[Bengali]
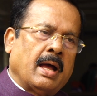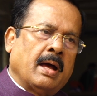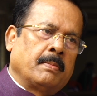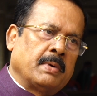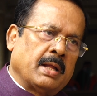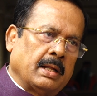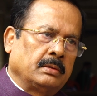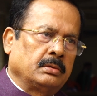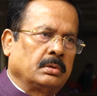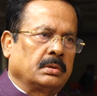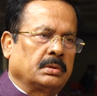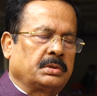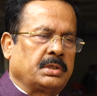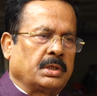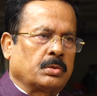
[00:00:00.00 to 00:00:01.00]
আমরা
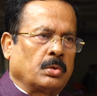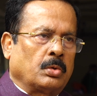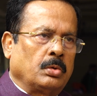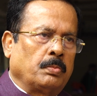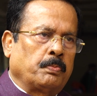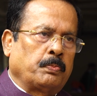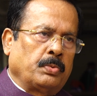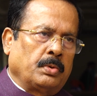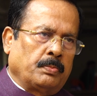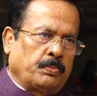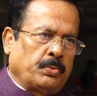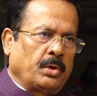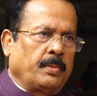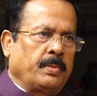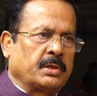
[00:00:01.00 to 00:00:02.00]
যে কোনো
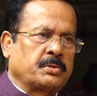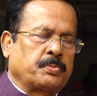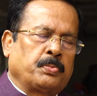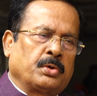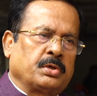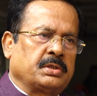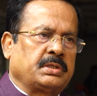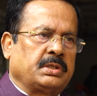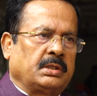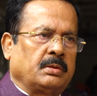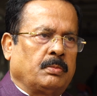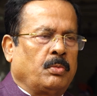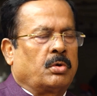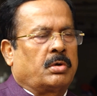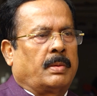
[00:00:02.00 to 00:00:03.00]
পরিবেশ পরিস্থিতি
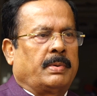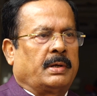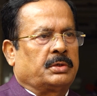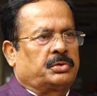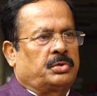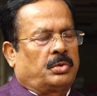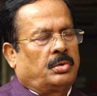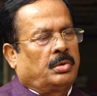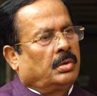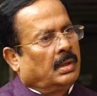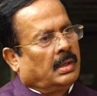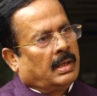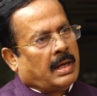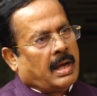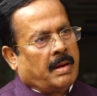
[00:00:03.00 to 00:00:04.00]
মোকাবেলার জন্য
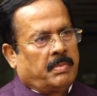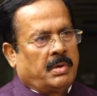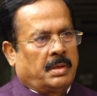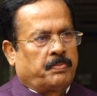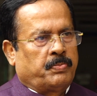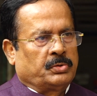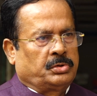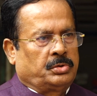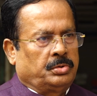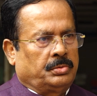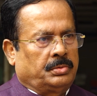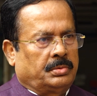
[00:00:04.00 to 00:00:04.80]
আমরা প্রস্তুত